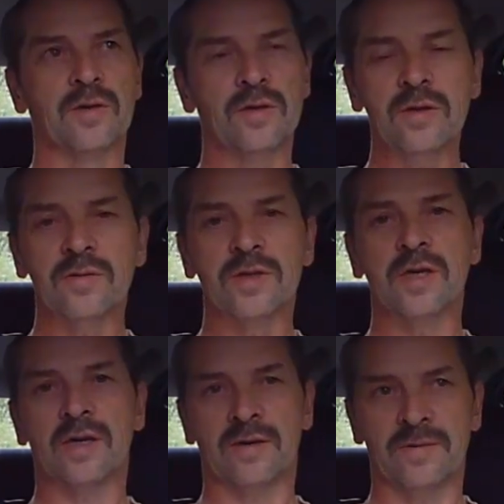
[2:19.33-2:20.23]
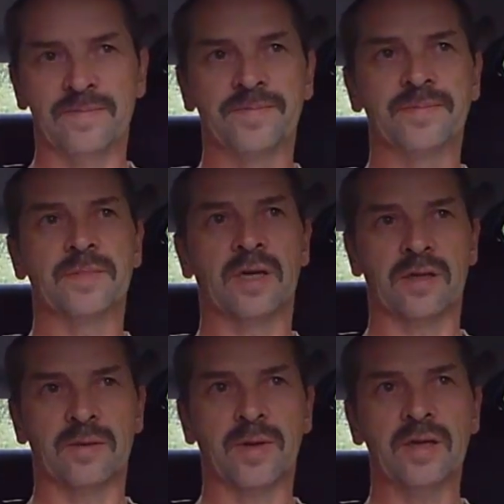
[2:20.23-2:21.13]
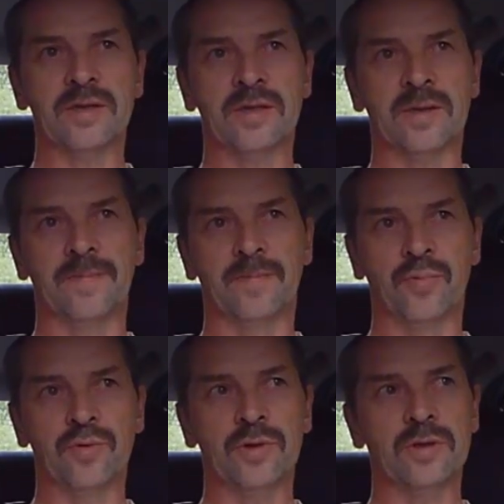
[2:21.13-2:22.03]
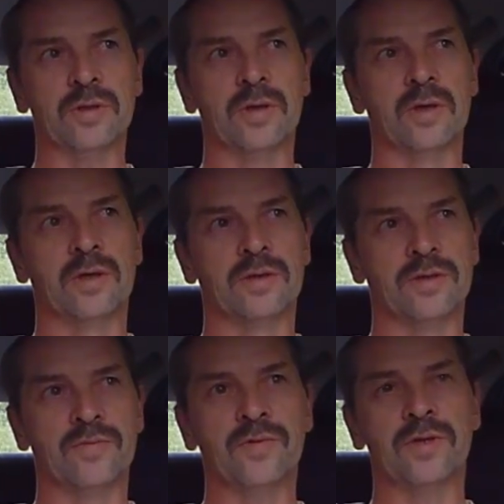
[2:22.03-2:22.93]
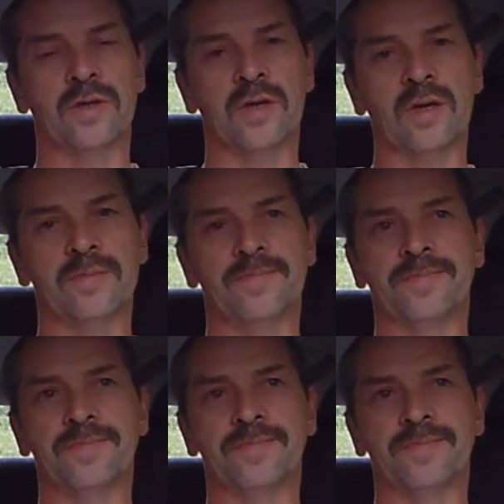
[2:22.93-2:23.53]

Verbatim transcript: И я разобрался, понял, сегодня я